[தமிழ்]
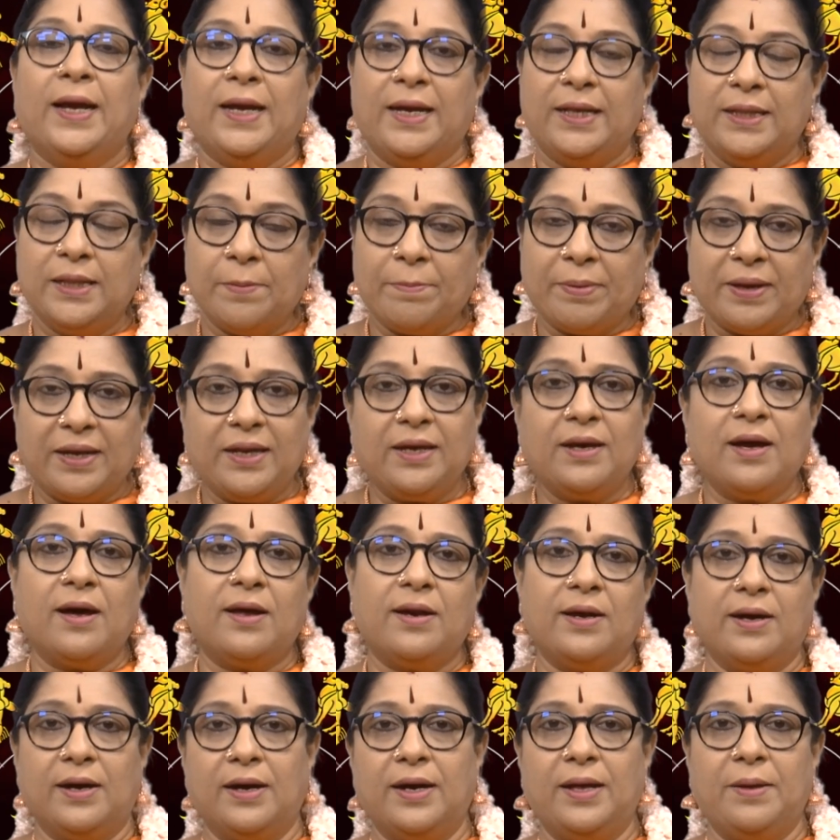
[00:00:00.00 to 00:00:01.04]
இந்த
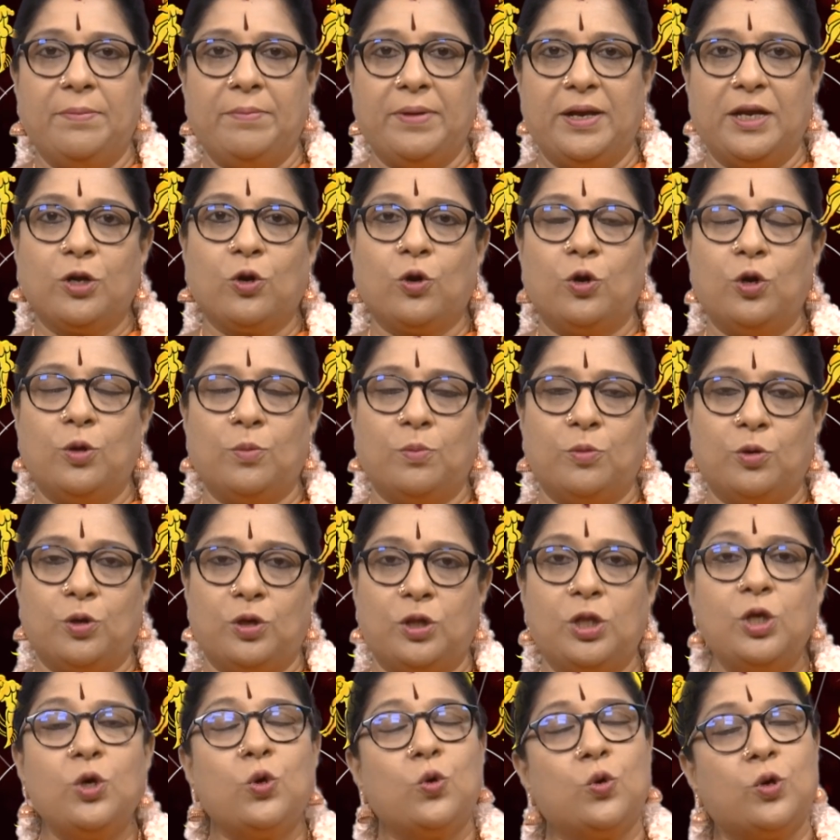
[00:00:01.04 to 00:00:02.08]
பரிகாரங்களை மேற்கொள்ளும்
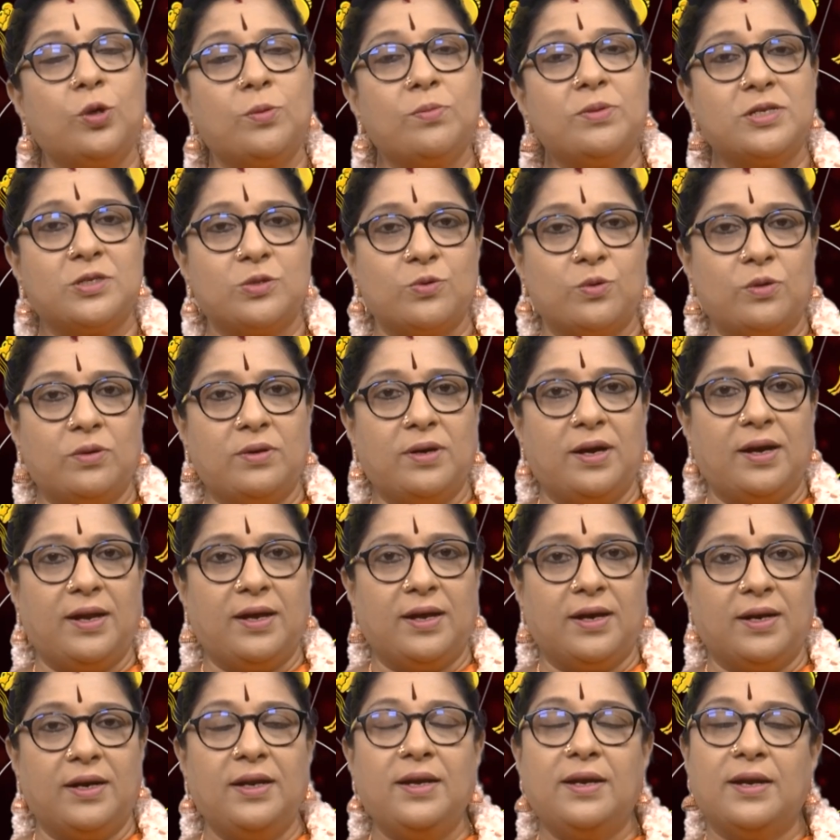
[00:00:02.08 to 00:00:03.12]
பொழுது குடும்ப
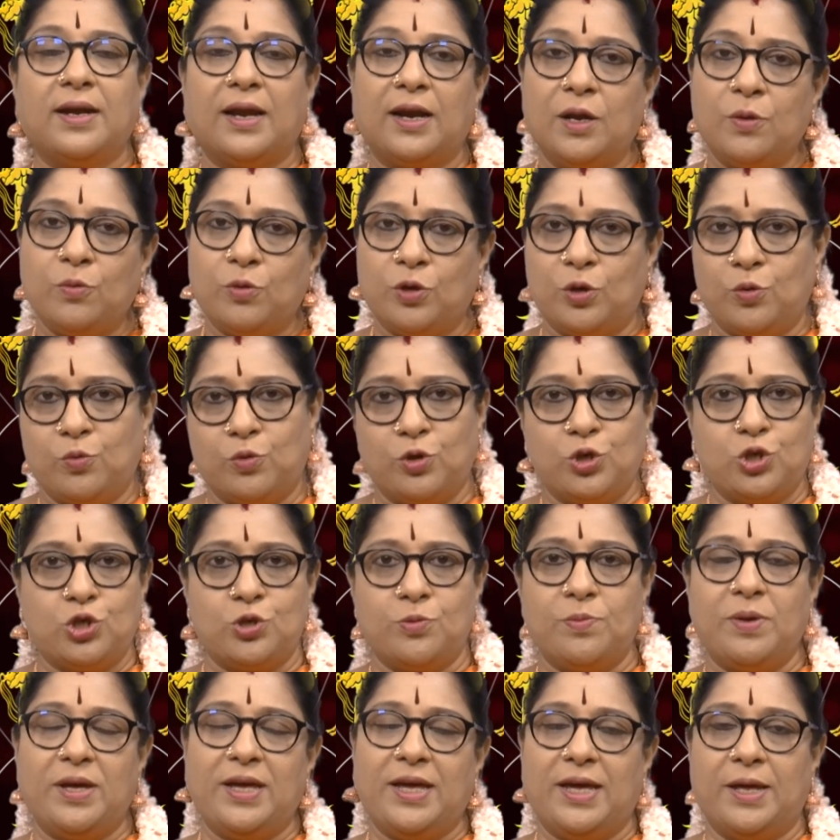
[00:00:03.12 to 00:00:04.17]
சூழ்நிலைகளில் நல்ல ஒரு
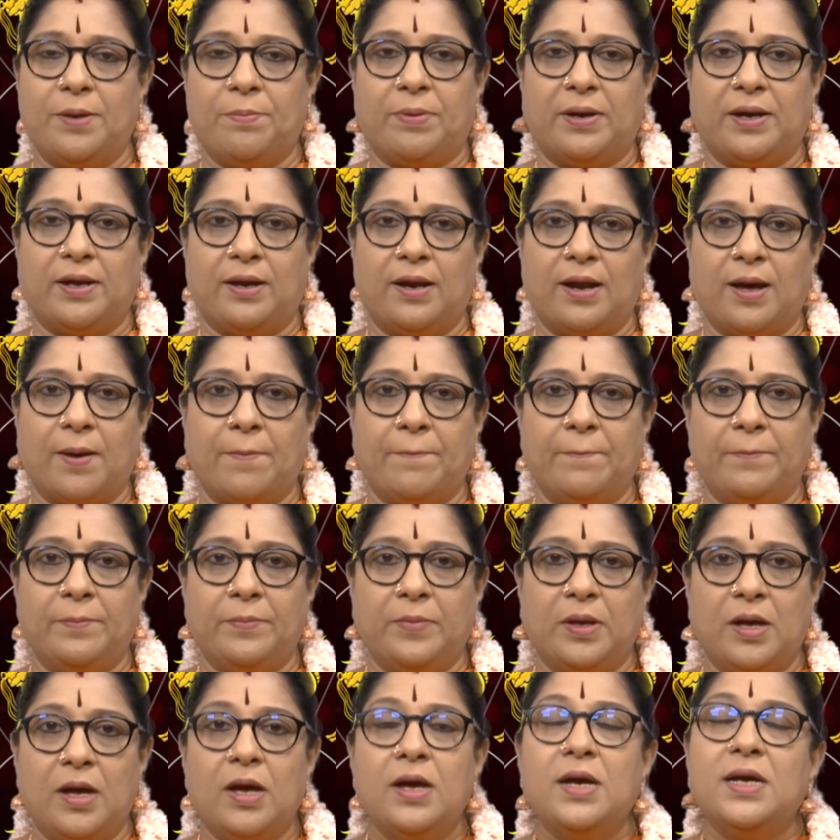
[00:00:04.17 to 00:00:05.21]
ஒற்றுமை ஏற்படலாம்
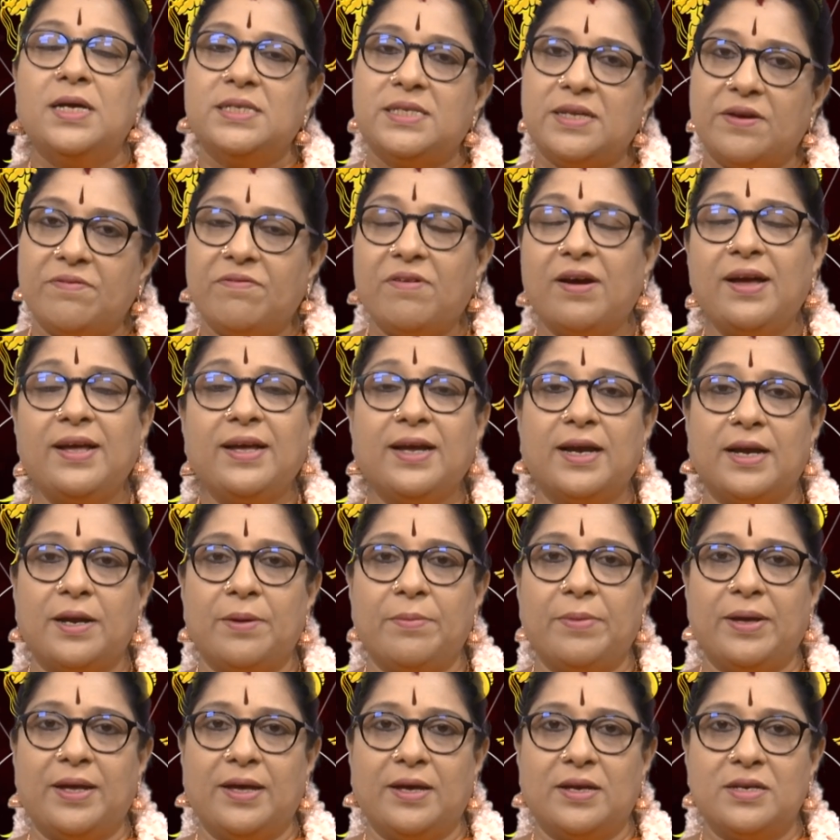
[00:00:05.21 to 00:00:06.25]

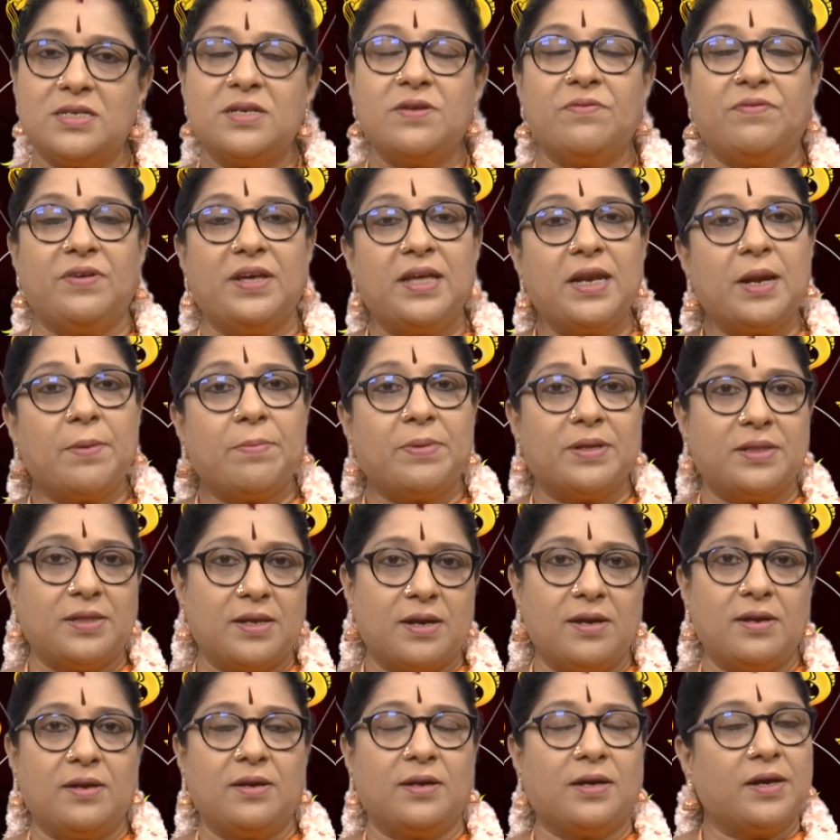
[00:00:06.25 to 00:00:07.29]
செவ்வாய்க்கிழமை அன்று
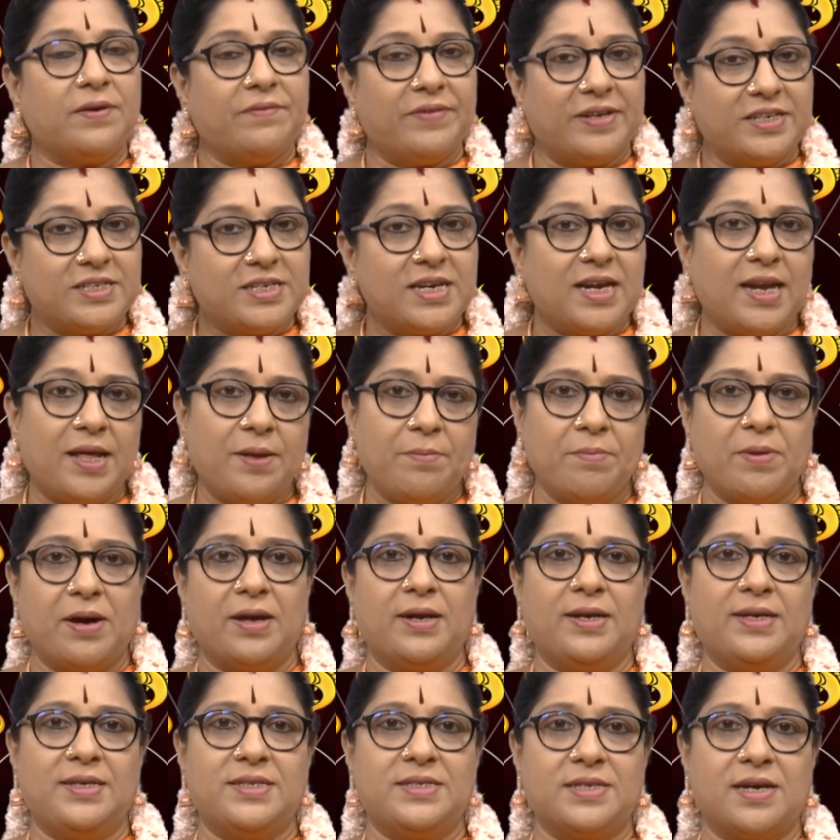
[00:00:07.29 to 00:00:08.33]
வீரபத்ரருக்கு வெற்றிலை
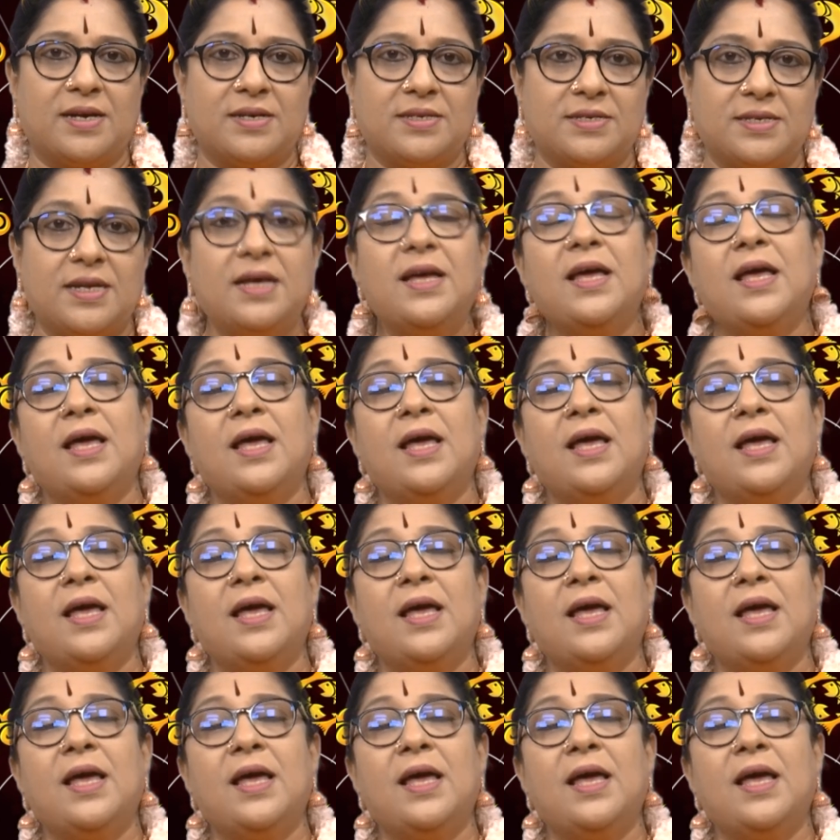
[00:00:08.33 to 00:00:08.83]
மாலை சாற்ற